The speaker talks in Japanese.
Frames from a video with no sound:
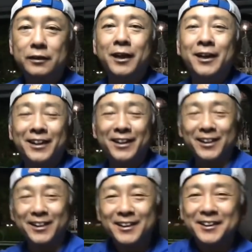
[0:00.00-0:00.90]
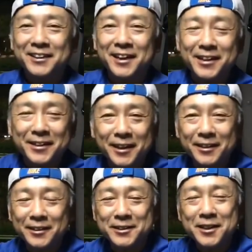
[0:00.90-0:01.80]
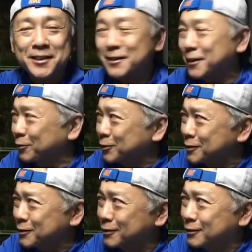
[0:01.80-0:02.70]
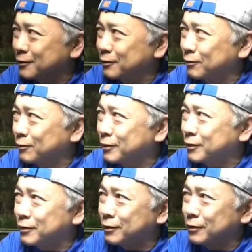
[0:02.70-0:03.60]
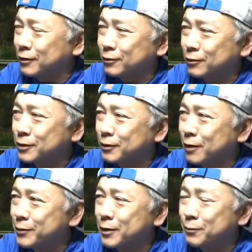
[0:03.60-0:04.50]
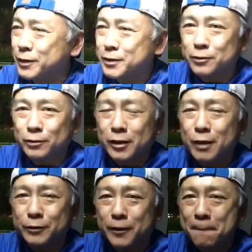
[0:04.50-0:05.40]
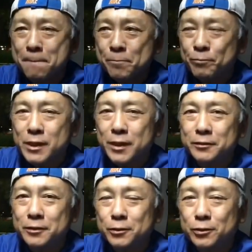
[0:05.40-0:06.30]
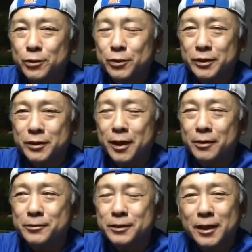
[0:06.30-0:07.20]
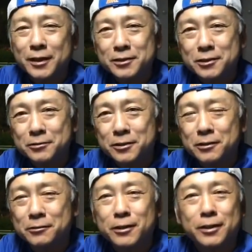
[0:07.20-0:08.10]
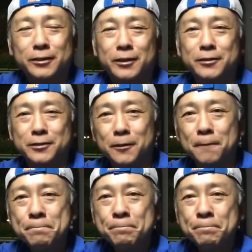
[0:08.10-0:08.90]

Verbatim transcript: えー、大変ね、前回の、えー、っと、カメラプレゼント、多分ね、チャンネル登録者130人ぐらいだったんですよ。